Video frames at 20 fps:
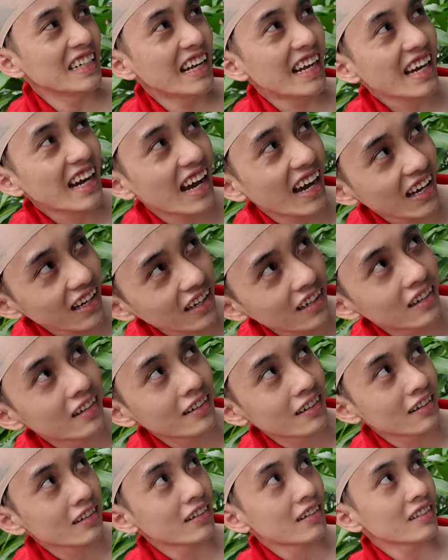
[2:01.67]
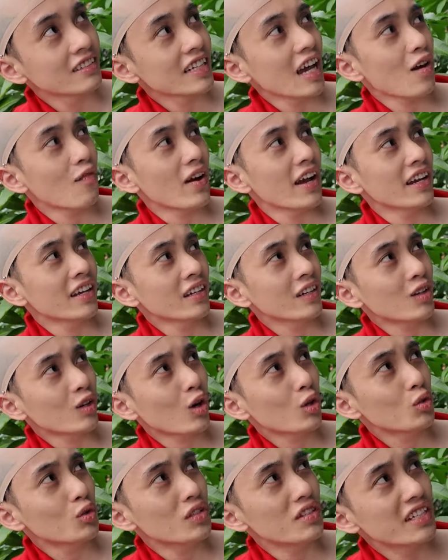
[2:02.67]
gì đấy hả? Sao vậy?
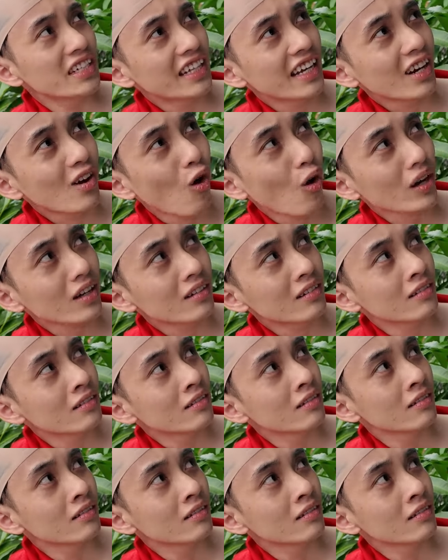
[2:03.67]
Có chuyện gì thế con?